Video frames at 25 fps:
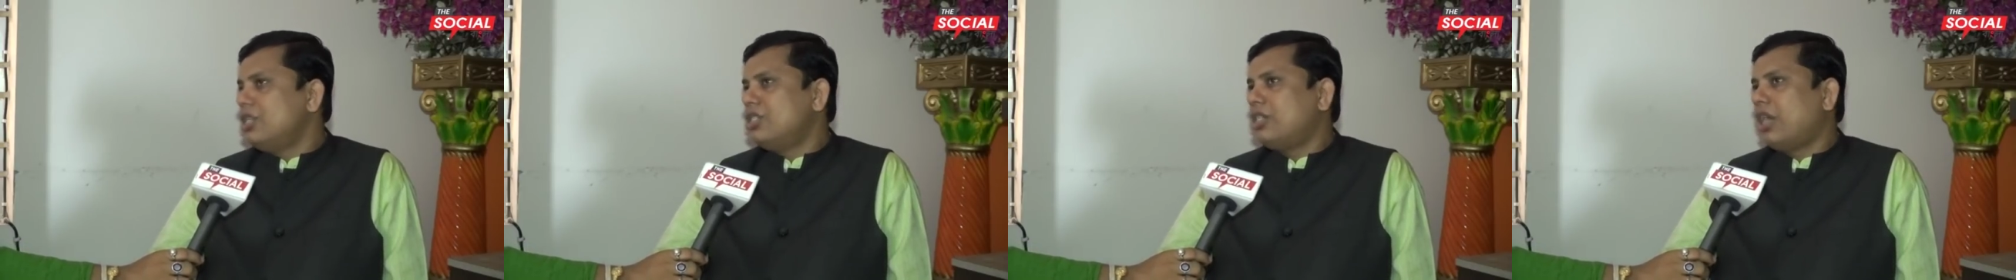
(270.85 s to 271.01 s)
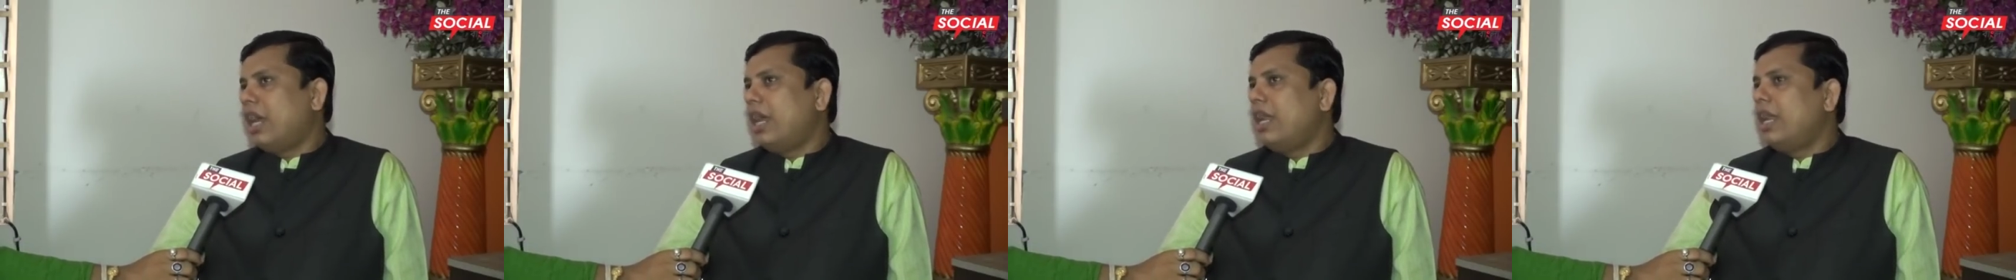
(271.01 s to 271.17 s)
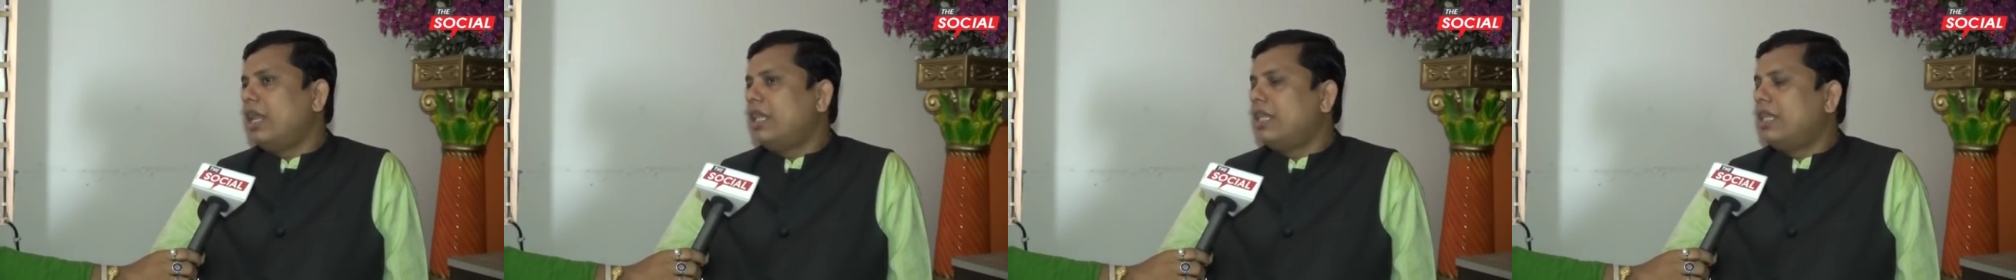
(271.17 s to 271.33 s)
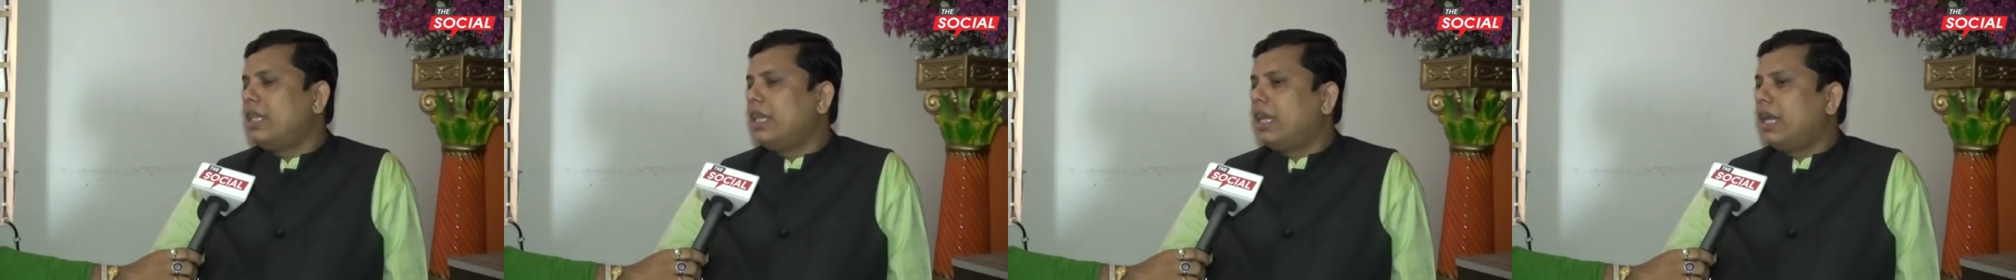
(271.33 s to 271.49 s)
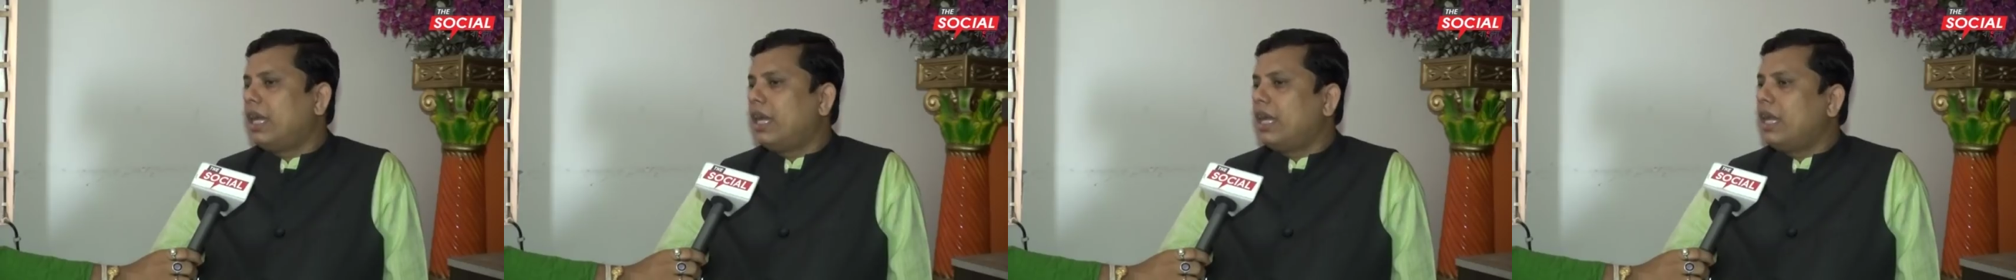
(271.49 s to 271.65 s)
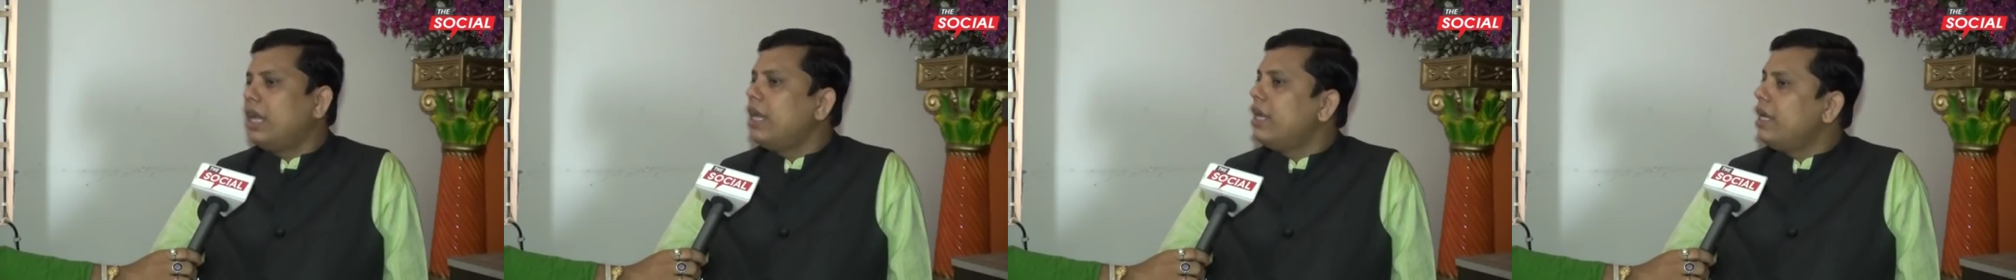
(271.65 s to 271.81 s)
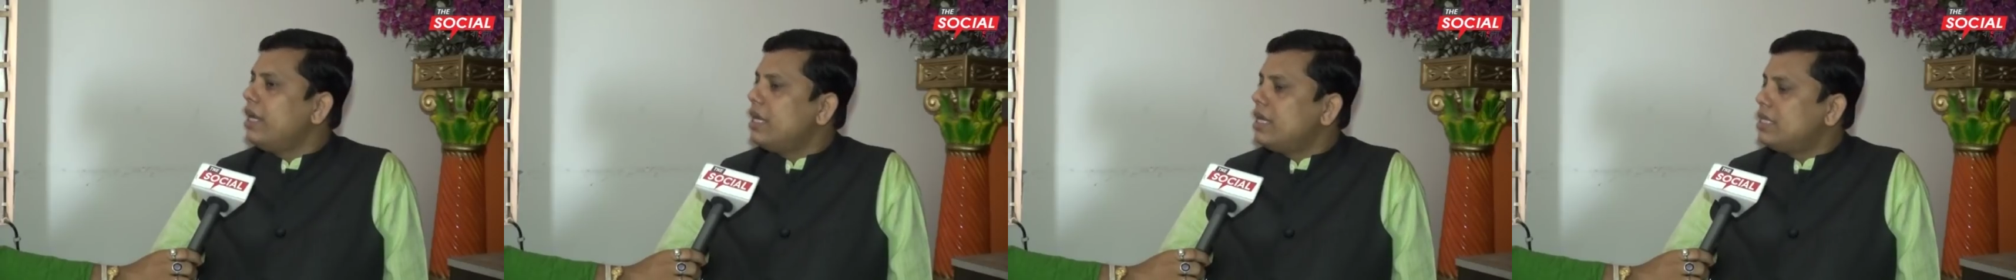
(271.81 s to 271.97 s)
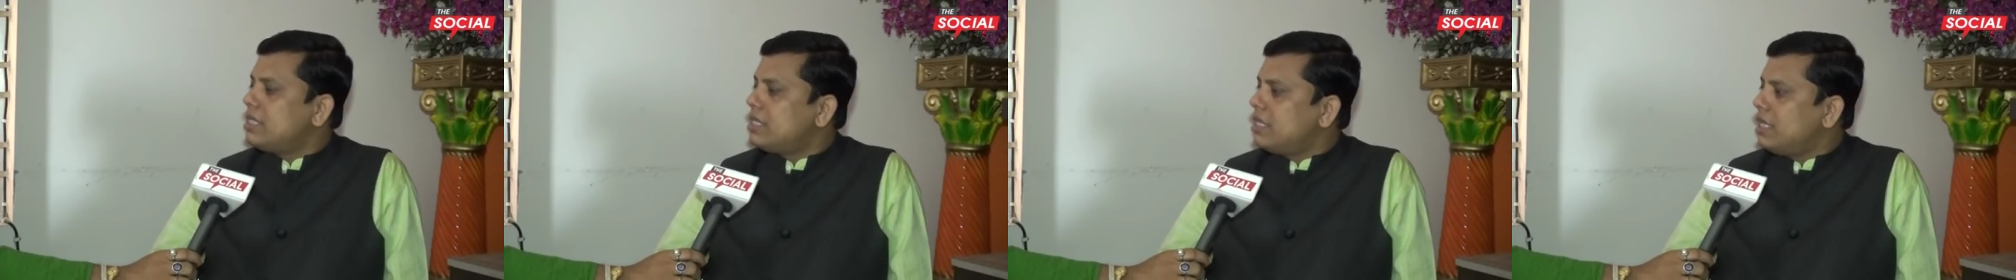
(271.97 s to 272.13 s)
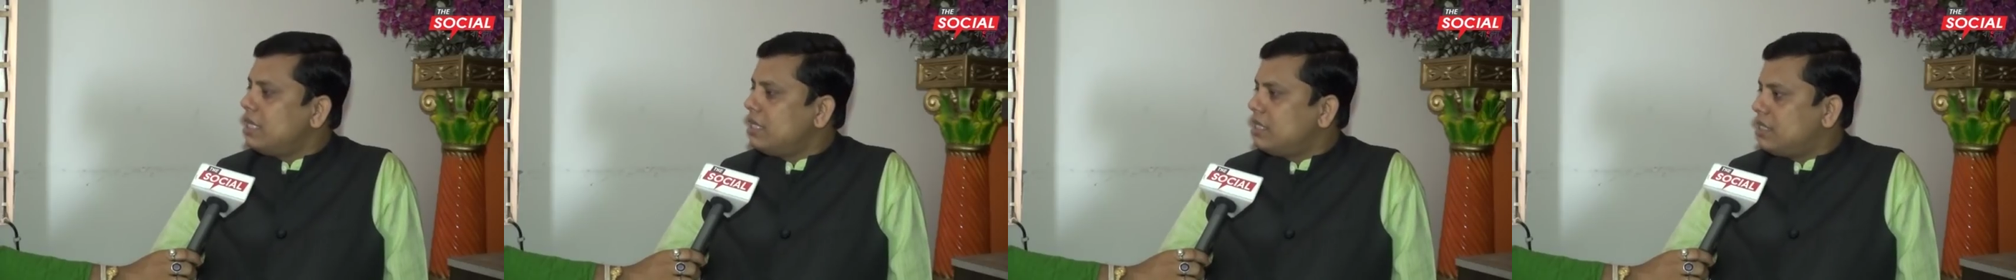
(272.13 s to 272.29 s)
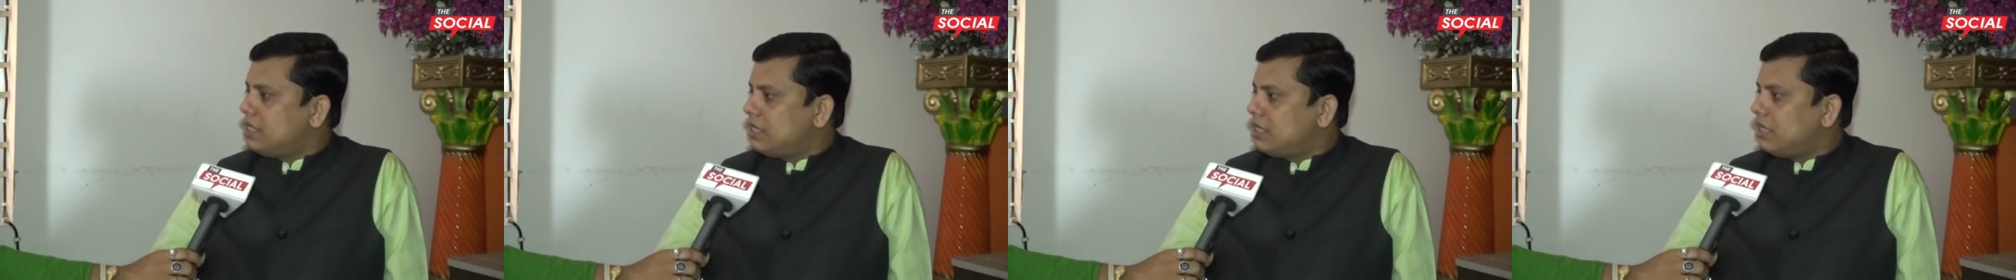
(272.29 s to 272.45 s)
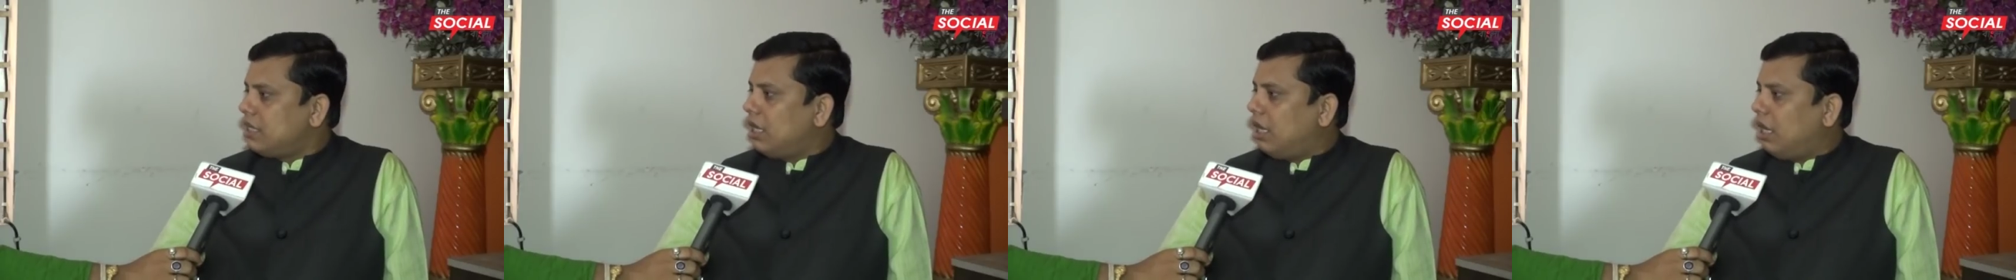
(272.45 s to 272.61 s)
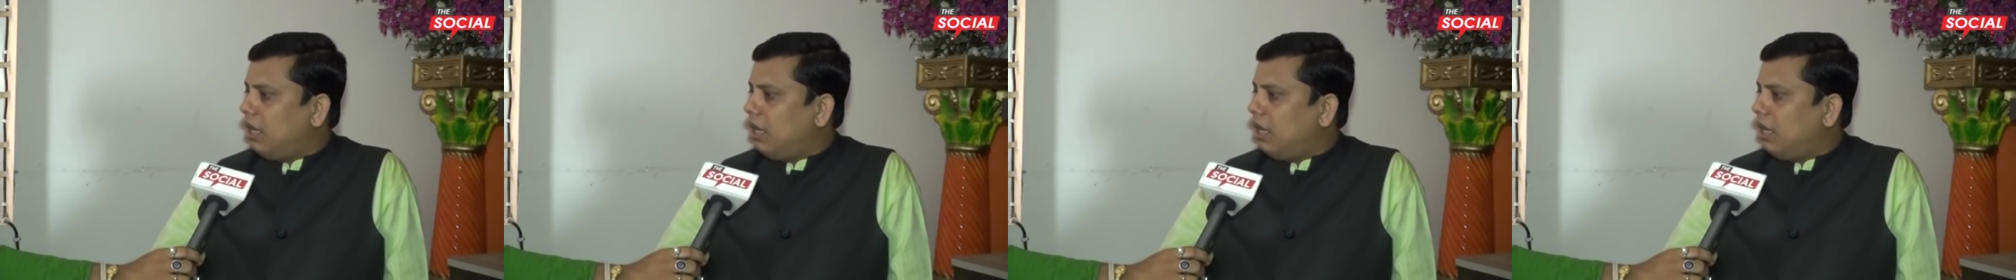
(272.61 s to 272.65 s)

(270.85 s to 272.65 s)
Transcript: চায়নার থেকে একটা ইন্ডাস্ট্রিয়ালস